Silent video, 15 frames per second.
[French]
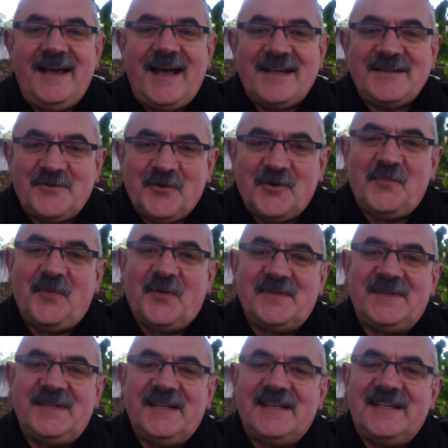à se
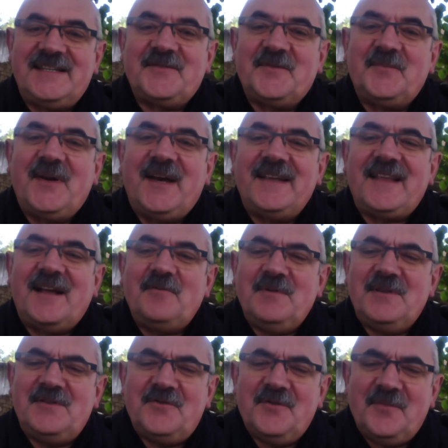repentir, qui sont prêts à
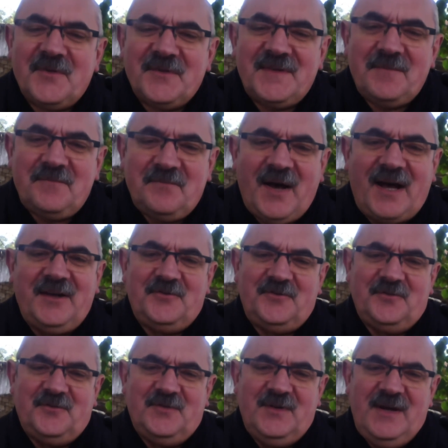lui demander
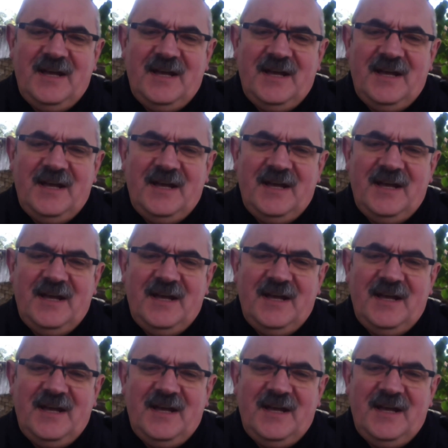pardon,